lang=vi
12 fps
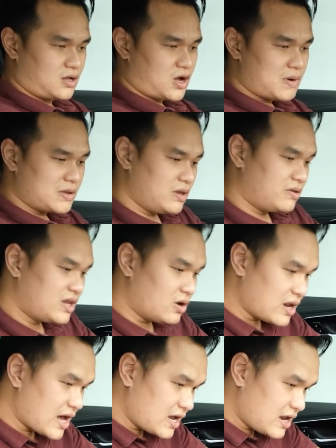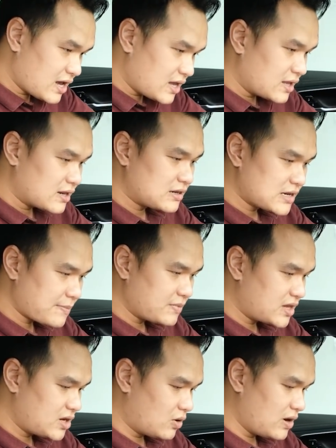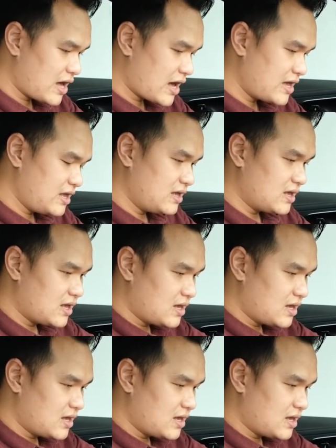có bao nhiêu chế độ lái đây 5 chế độ lái